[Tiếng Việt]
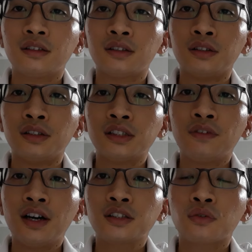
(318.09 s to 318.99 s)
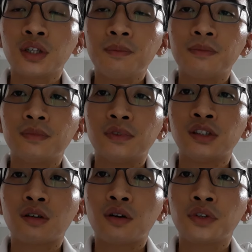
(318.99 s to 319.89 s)
rồi JavaScript,
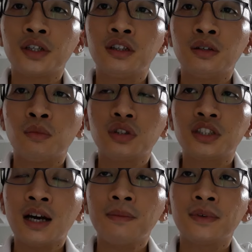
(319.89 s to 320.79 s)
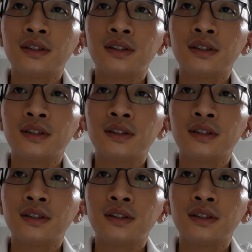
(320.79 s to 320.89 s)
jQuery, Bootstrap